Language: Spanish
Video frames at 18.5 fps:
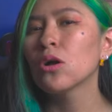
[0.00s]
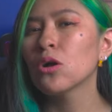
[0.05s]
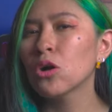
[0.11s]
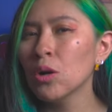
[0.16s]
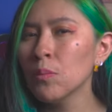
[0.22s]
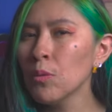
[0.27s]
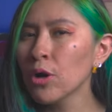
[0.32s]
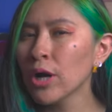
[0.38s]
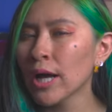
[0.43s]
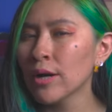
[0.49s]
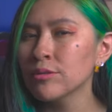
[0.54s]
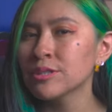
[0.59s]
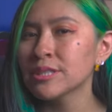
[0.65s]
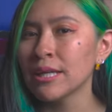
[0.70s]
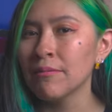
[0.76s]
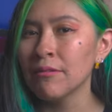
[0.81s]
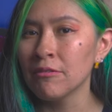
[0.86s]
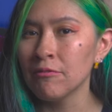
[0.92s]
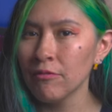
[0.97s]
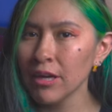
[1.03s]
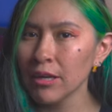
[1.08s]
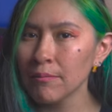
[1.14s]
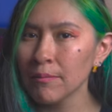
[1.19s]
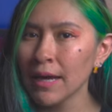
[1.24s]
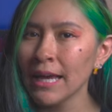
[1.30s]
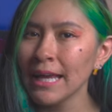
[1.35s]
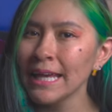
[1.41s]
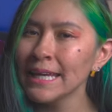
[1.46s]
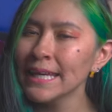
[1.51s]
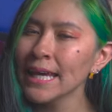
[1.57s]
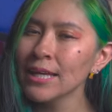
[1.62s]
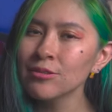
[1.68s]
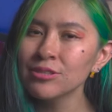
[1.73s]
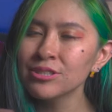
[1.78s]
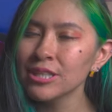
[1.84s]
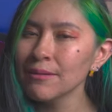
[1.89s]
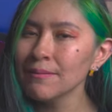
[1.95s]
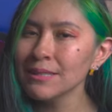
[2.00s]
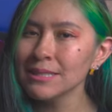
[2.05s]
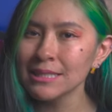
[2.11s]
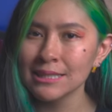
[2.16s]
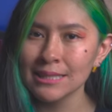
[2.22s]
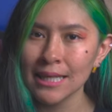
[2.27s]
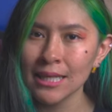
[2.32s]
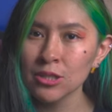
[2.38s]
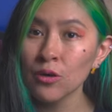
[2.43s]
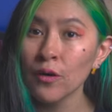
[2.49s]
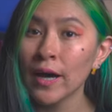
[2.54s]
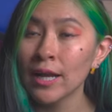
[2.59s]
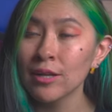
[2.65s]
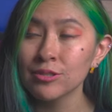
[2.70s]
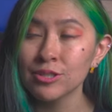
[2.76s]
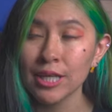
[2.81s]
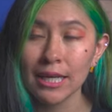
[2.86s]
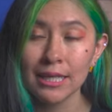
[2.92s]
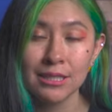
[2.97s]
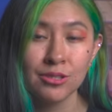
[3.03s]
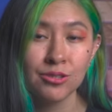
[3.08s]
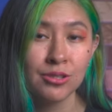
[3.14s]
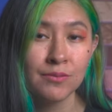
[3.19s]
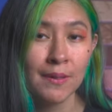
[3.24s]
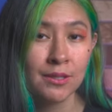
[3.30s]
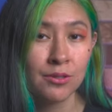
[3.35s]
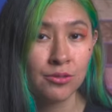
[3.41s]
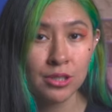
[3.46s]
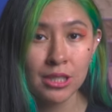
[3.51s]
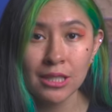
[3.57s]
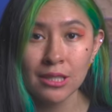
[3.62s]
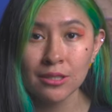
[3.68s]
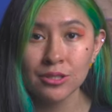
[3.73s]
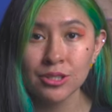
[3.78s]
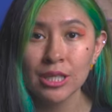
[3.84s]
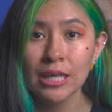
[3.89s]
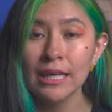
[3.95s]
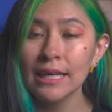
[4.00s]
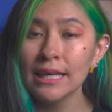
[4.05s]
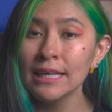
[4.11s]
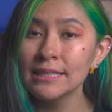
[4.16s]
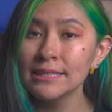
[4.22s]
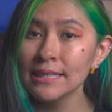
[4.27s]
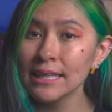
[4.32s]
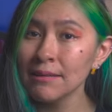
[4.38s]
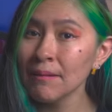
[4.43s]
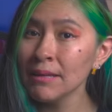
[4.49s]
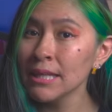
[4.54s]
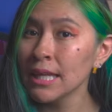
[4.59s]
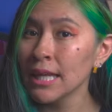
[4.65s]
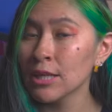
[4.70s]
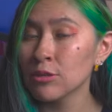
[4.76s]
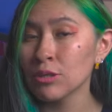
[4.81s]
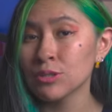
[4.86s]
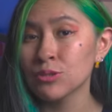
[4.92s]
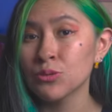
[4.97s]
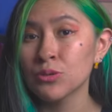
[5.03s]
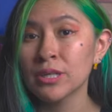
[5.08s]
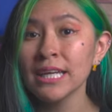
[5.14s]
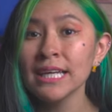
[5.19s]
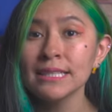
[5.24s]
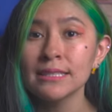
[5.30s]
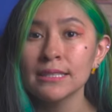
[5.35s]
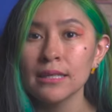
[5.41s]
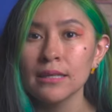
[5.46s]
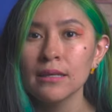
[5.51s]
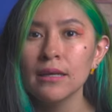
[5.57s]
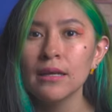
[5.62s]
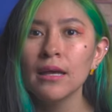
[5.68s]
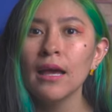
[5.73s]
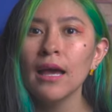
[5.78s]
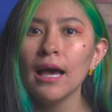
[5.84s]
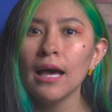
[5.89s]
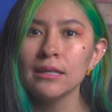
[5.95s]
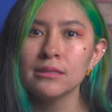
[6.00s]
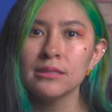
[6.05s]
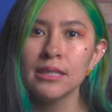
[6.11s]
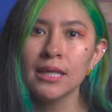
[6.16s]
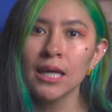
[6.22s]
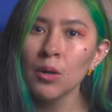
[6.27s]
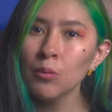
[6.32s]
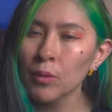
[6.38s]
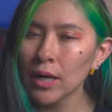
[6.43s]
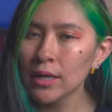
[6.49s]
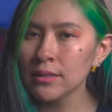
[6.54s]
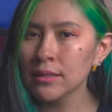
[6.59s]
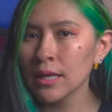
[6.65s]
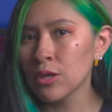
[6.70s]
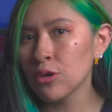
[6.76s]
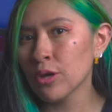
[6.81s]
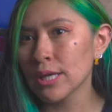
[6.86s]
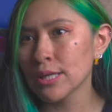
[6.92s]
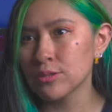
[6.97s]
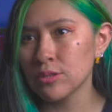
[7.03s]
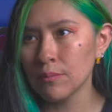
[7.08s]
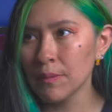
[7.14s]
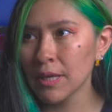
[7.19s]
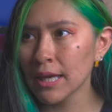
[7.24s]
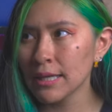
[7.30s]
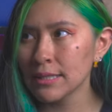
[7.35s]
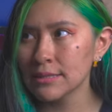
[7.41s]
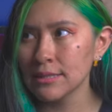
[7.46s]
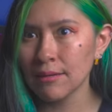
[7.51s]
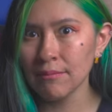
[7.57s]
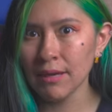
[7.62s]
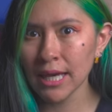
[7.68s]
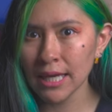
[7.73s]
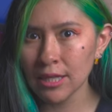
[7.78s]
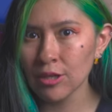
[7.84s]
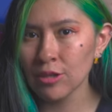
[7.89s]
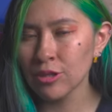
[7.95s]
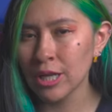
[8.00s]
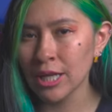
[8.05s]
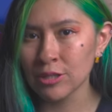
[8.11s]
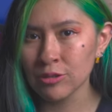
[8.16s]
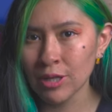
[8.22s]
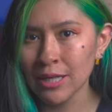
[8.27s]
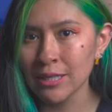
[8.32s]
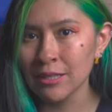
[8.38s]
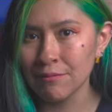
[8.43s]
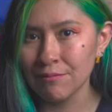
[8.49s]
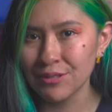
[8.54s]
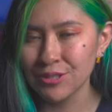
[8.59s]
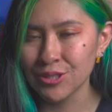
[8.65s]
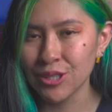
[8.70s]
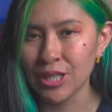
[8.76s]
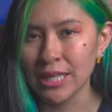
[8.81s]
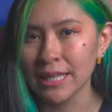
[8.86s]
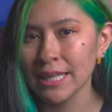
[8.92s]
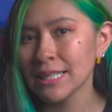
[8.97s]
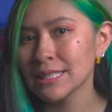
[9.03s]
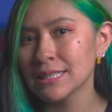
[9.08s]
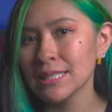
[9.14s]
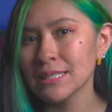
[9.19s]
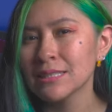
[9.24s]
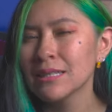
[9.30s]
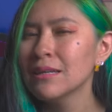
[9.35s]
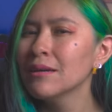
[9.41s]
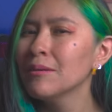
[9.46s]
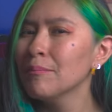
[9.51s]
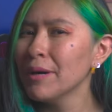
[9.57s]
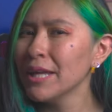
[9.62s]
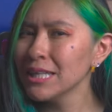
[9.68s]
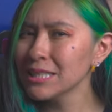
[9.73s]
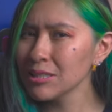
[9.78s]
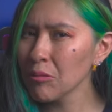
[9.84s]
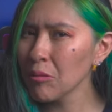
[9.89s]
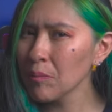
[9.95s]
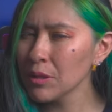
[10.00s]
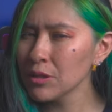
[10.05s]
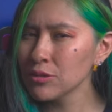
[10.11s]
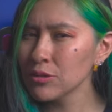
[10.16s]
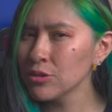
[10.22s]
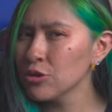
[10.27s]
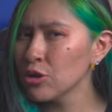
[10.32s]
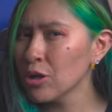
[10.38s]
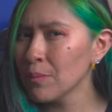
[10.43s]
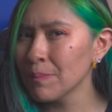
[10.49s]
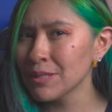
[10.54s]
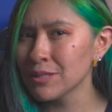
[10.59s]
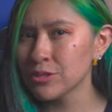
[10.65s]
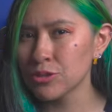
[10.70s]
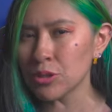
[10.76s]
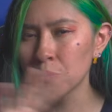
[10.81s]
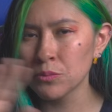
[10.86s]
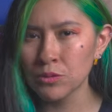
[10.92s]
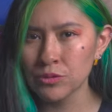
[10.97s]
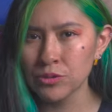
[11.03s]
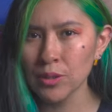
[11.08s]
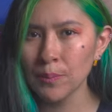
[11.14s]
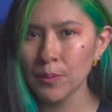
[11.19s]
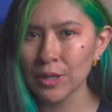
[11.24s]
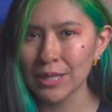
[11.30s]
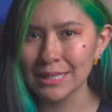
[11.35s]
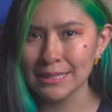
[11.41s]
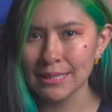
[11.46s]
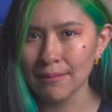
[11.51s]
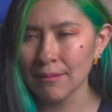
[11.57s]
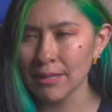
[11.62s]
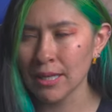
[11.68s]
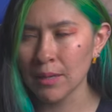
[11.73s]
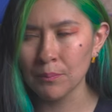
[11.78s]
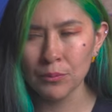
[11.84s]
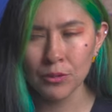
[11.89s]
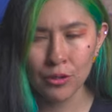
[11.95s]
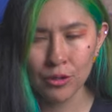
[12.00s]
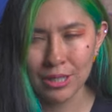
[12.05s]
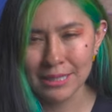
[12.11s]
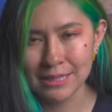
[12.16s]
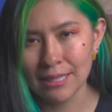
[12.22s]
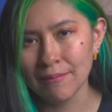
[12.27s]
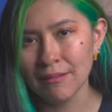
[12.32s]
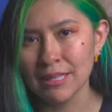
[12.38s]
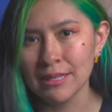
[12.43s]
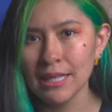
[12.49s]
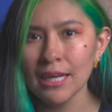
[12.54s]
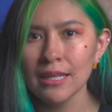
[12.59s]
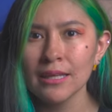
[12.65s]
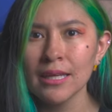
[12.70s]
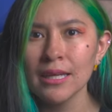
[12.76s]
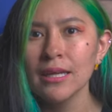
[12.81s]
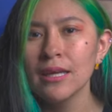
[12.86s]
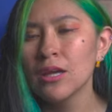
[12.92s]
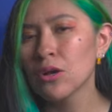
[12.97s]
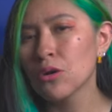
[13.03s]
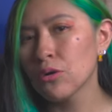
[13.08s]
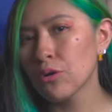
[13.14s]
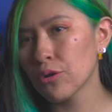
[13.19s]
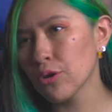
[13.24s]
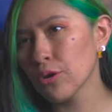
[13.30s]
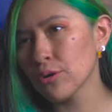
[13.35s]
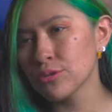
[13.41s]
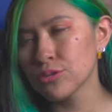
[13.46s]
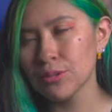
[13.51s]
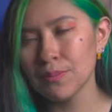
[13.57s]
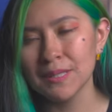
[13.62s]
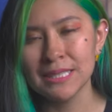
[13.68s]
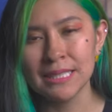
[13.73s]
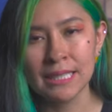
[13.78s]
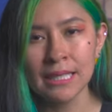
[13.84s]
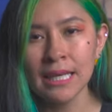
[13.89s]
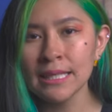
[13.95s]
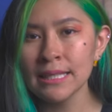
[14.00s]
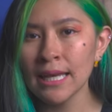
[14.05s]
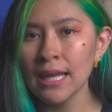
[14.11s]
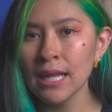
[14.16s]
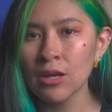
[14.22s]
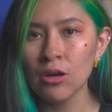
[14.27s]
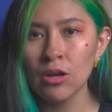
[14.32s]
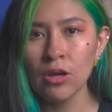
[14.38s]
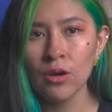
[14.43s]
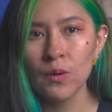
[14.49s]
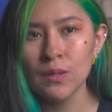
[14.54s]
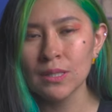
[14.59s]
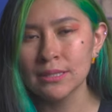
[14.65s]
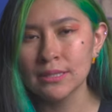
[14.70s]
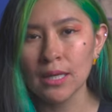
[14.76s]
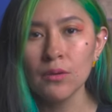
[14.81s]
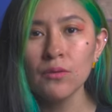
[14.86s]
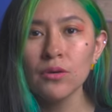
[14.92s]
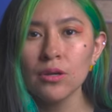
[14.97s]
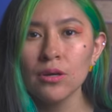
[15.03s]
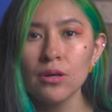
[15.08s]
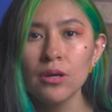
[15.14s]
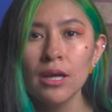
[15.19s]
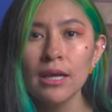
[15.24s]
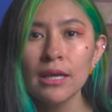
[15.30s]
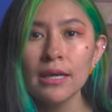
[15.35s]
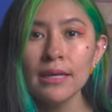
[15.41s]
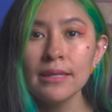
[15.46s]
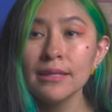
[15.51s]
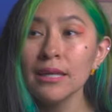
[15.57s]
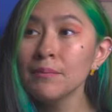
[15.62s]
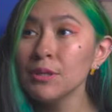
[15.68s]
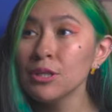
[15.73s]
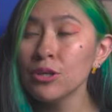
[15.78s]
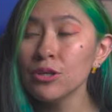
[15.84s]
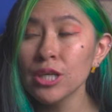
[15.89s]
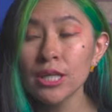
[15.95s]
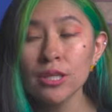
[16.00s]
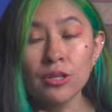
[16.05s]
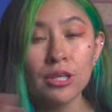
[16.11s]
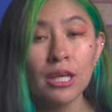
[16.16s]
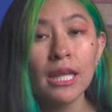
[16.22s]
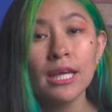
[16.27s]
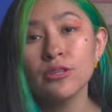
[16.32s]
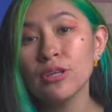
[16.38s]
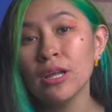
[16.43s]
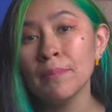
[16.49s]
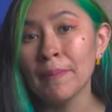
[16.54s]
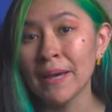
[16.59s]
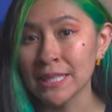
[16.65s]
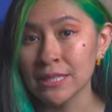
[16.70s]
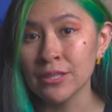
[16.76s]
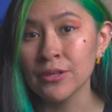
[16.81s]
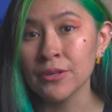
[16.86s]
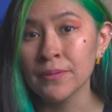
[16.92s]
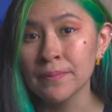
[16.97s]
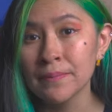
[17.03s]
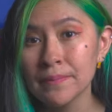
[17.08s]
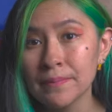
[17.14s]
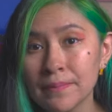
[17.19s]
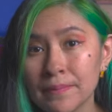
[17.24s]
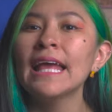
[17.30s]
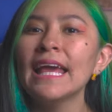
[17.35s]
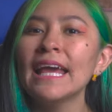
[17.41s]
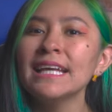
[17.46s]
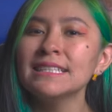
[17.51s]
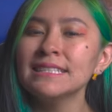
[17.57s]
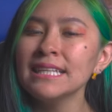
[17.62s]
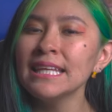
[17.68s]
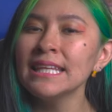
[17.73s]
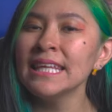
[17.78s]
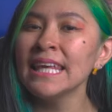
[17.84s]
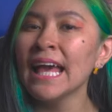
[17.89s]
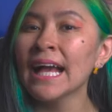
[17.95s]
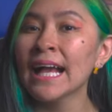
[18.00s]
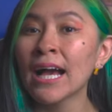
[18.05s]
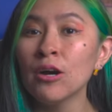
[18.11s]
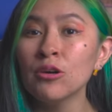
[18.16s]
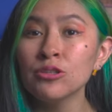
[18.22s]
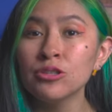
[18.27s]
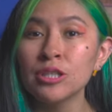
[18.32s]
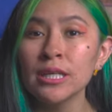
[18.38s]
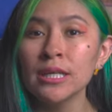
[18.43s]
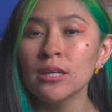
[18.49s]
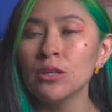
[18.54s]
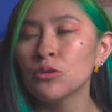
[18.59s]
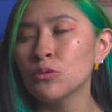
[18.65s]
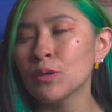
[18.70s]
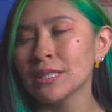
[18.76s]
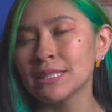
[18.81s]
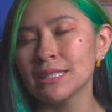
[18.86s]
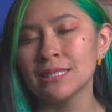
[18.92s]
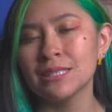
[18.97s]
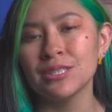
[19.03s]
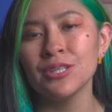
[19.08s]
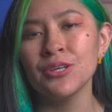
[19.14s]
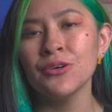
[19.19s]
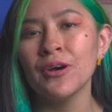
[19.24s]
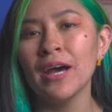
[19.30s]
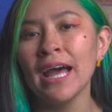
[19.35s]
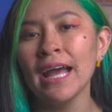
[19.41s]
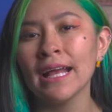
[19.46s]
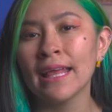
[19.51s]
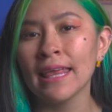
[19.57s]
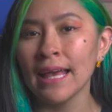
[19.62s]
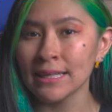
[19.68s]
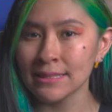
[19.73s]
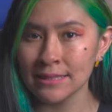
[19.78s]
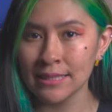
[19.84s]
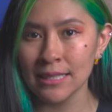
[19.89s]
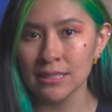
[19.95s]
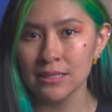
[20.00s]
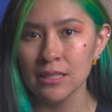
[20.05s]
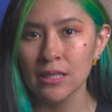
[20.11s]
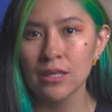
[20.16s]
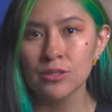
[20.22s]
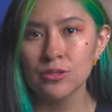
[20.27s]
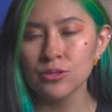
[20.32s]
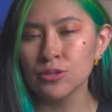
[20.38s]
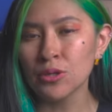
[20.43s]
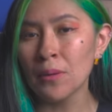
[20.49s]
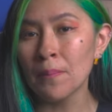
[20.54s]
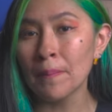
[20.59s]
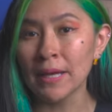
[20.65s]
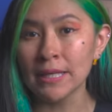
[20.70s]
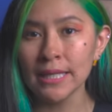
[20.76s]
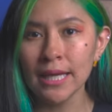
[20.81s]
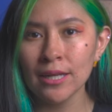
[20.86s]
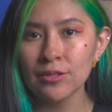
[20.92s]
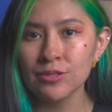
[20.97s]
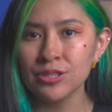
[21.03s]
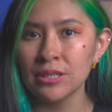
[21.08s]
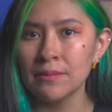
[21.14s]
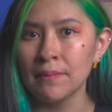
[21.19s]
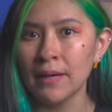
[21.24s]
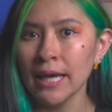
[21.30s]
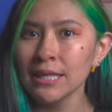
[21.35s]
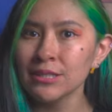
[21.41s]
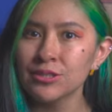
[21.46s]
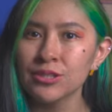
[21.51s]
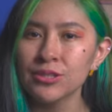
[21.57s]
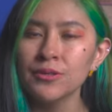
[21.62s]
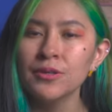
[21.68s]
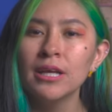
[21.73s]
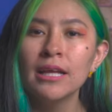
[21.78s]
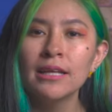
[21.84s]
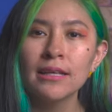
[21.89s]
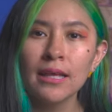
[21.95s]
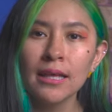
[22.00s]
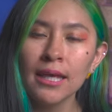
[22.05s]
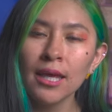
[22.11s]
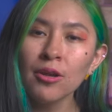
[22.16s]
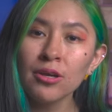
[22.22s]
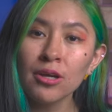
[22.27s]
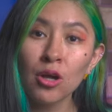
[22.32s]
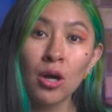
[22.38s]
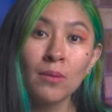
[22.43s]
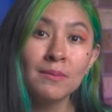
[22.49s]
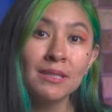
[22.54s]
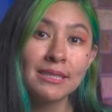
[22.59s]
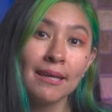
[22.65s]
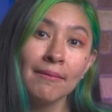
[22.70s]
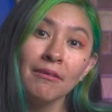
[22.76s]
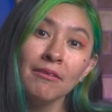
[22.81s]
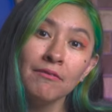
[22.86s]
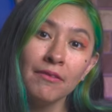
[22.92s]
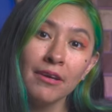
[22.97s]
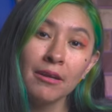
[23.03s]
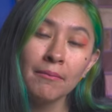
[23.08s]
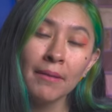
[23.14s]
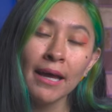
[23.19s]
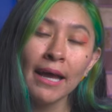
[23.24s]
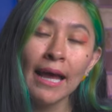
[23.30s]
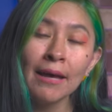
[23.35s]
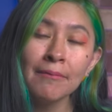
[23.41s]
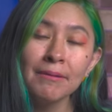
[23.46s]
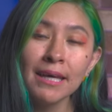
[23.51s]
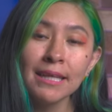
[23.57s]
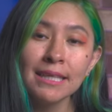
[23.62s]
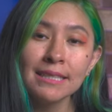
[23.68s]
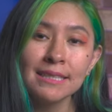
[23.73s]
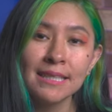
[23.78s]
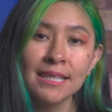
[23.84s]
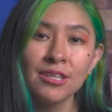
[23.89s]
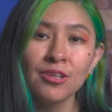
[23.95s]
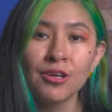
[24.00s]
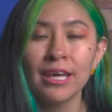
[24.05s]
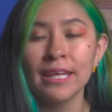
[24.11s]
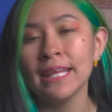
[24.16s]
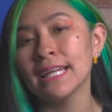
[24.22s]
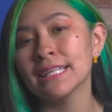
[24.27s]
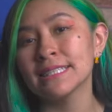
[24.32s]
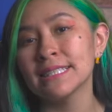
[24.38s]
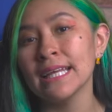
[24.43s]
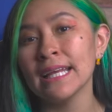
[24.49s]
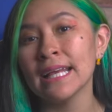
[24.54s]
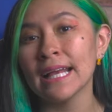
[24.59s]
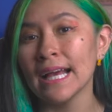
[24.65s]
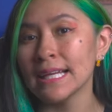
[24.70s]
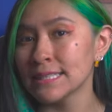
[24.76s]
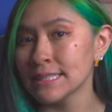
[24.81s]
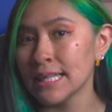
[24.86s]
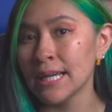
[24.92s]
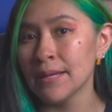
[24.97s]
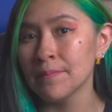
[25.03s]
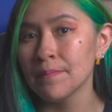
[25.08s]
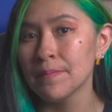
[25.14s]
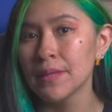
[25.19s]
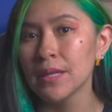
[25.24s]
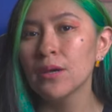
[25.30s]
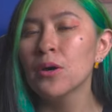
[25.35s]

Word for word: Como Gao estaba enferma, ella no estaba asistiendo a los ejercicios matutinos y se iba directo a su clase, así que Wang creyó que su amiga se había ido directo al edificio de clases. Para ese momento no lo pensó mucho porque estaba de apuro y estaba tarde, corrió con su bicicleta, le colocó el seguro y terminó yendo directo al patio. Ese día Gao Ting no asistió a clases. Sus compañeros y maestro creyeron que como estaba enferma había decidido quedarse en casa.